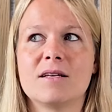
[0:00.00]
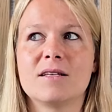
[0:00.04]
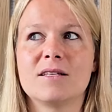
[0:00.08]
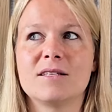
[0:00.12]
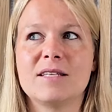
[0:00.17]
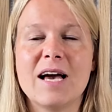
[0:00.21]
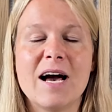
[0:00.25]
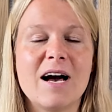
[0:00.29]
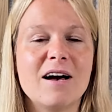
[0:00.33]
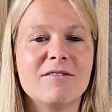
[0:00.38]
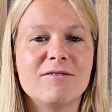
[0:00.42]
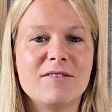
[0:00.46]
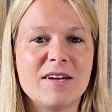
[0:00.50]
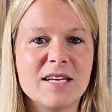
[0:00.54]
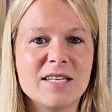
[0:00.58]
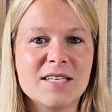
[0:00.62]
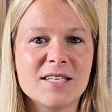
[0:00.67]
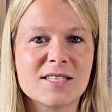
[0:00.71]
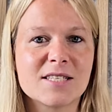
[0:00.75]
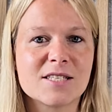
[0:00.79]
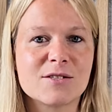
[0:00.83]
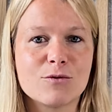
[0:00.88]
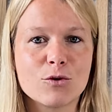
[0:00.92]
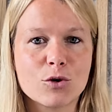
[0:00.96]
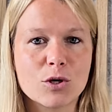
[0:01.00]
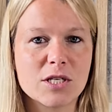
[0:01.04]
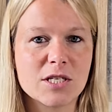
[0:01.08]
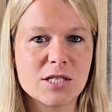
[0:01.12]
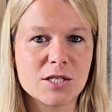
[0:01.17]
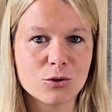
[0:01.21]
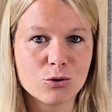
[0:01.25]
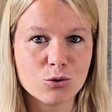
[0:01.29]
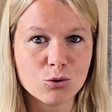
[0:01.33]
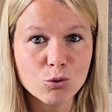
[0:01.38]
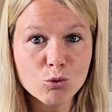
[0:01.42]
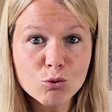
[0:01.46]
ja, welches ist wirklich
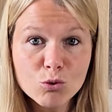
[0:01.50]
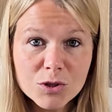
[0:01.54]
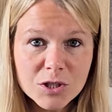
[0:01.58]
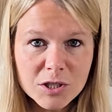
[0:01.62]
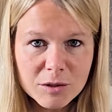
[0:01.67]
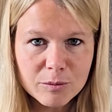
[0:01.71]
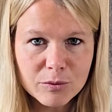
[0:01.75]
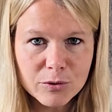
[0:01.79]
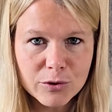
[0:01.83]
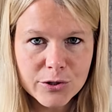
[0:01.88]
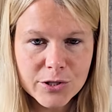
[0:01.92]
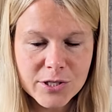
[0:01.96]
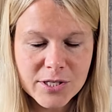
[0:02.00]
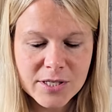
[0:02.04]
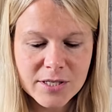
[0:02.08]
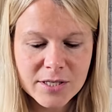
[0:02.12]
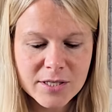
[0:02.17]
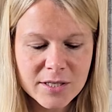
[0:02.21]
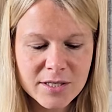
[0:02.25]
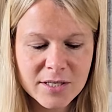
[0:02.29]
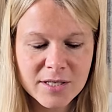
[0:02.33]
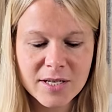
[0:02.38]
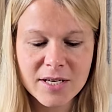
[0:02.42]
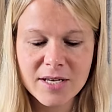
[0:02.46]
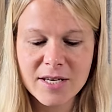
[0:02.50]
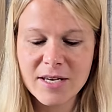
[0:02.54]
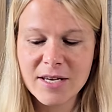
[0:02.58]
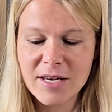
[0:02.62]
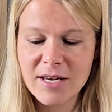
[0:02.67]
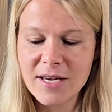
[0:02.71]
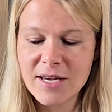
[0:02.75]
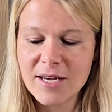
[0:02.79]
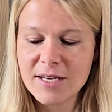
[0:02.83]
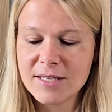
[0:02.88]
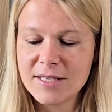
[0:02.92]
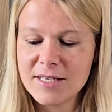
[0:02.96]
eine gute Bürste?
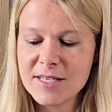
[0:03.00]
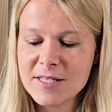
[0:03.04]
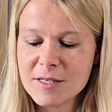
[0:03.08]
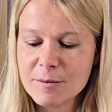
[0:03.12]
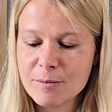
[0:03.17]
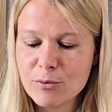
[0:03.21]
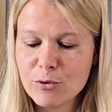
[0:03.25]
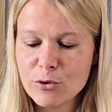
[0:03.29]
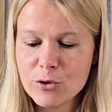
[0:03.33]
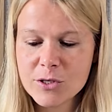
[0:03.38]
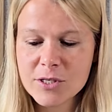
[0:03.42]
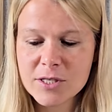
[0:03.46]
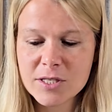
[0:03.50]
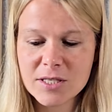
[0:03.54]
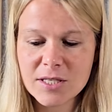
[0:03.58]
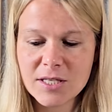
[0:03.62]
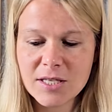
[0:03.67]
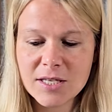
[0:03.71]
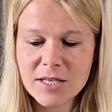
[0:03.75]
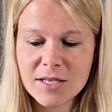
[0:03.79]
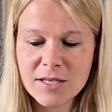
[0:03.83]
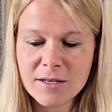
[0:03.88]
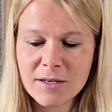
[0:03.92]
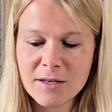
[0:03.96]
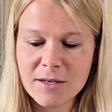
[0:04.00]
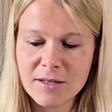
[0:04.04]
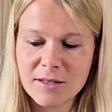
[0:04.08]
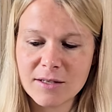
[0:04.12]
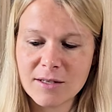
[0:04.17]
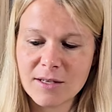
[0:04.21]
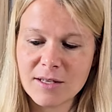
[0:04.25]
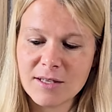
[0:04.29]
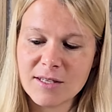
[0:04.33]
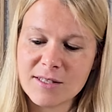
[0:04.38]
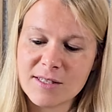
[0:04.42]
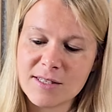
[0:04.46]
Diese Bürsten hier,
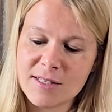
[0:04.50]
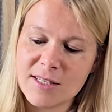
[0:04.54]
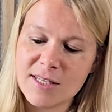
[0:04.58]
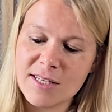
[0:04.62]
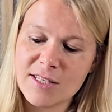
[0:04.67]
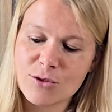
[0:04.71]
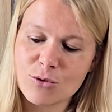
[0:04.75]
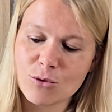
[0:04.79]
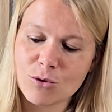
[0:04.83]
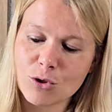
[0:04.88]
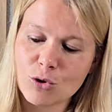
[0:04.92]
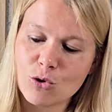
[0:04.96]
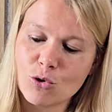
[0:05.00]
hier ist so eine